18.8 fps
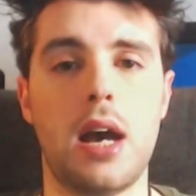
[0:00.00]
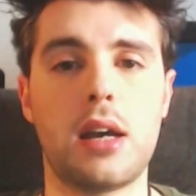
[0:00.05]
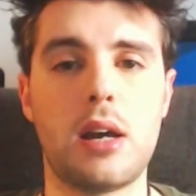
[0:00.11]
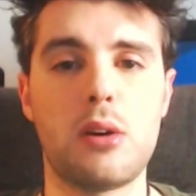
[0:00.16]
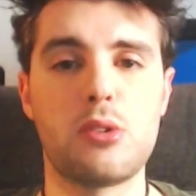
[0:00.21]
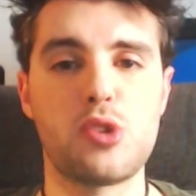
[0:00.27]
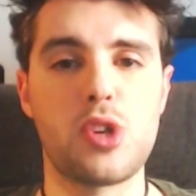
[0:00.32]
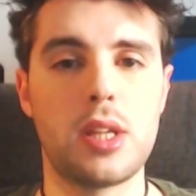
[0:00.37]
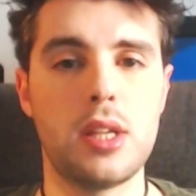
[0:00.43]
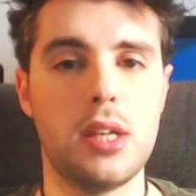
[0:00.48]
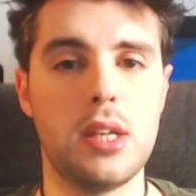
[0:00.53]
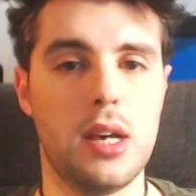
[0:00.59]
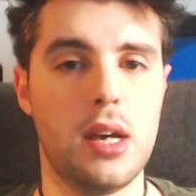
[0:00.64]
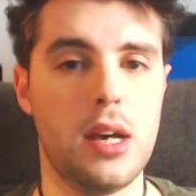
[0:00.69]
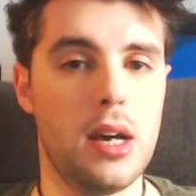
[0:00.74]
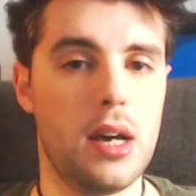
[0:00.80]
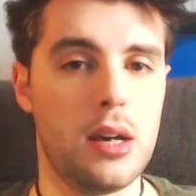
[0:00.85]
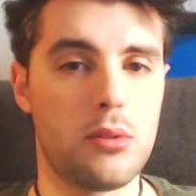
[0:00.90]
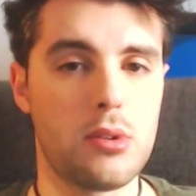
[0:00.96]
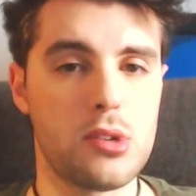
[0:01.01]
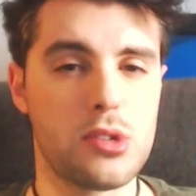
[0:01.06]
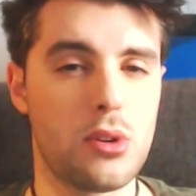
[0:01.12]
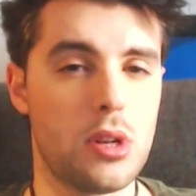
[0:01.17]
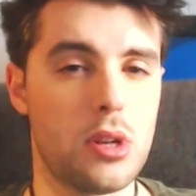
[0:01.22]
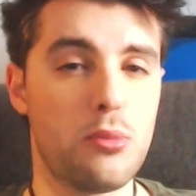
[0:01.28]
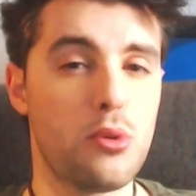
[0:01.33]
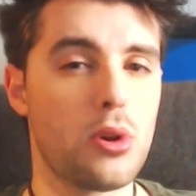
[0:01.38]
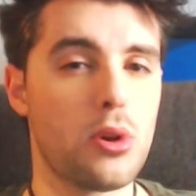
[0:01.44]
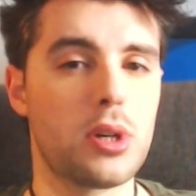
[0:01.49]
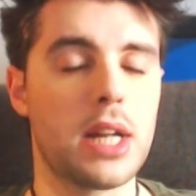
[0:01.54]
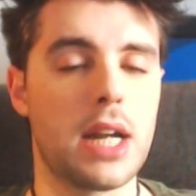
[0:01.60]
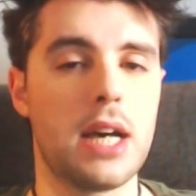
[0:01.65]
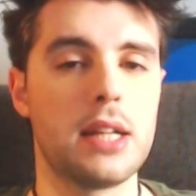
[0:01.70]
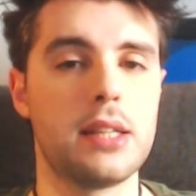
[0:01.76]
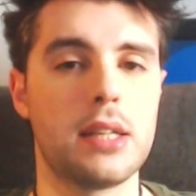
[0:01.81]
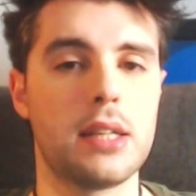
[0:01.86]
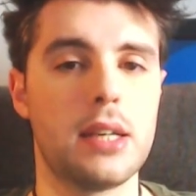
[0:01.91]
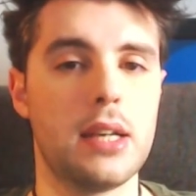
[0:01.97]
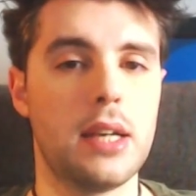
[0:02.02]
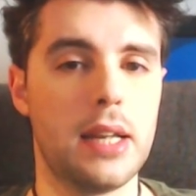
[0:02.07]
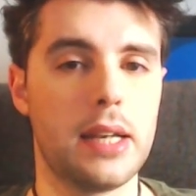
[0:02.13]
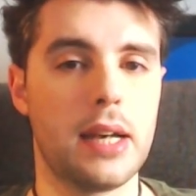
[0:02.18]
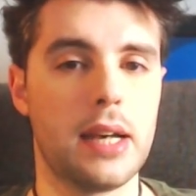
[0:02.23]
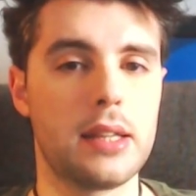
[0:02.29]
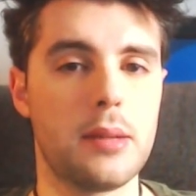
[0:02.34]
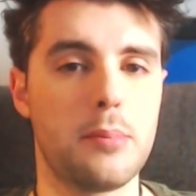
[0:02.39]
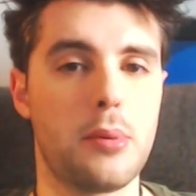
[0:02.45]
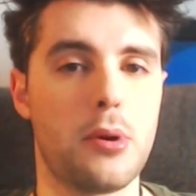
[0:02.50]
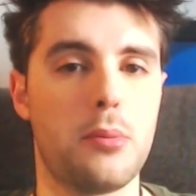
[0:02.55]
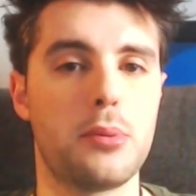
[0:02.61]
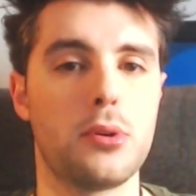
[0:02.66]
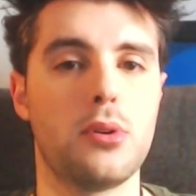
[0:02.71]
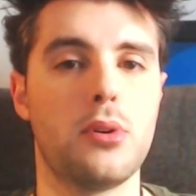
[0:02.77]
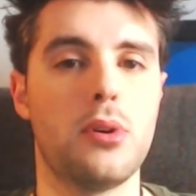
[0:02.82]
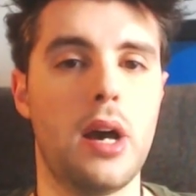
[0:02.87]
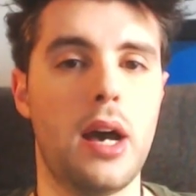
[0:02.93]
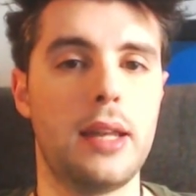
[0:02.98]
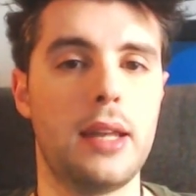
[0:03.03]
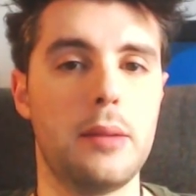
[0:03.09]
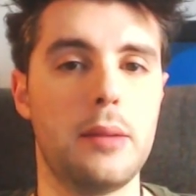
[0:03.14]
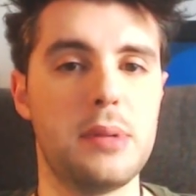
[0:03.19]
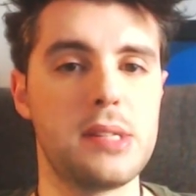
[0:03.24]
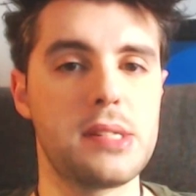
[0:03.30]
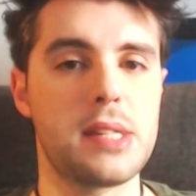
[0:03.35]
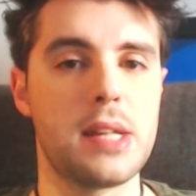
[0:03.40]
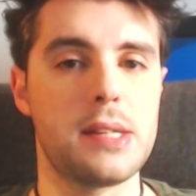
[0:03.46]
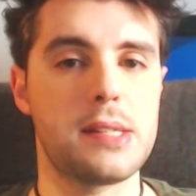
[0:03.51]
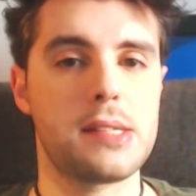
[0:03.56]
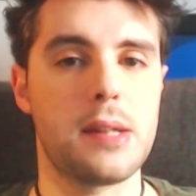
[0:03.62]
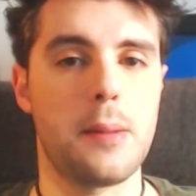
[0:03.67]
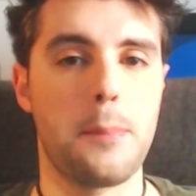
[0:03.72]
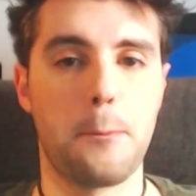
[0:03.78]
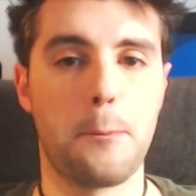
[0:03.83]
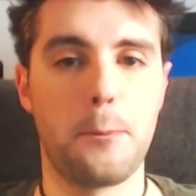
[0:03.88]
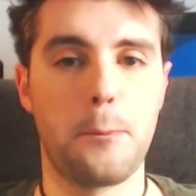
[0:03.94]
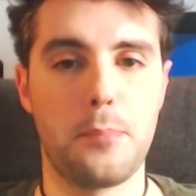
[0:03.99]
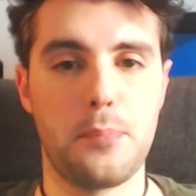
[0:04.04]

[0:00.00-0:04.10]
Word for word: a causa di eh, questioni burocratiche legate proprio all'IP stessa.